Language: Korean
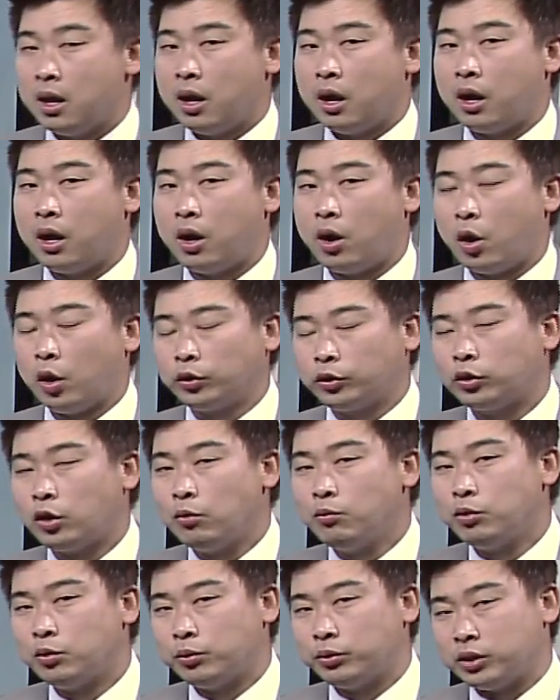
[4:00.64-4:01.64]
어,
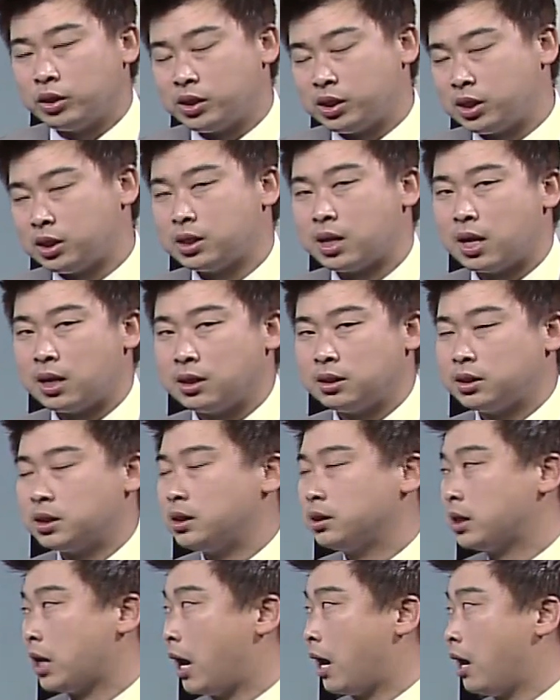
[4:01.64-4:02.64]
어떤 부분을 시사하는지를
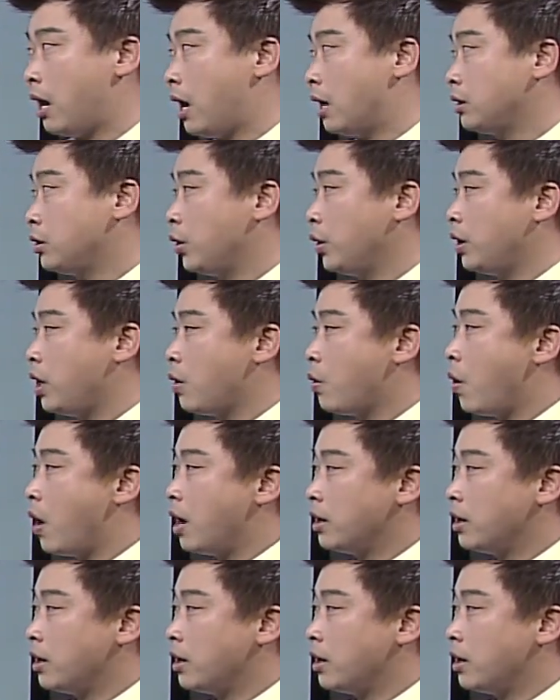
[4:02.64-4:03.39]
잘 아셔야 될 것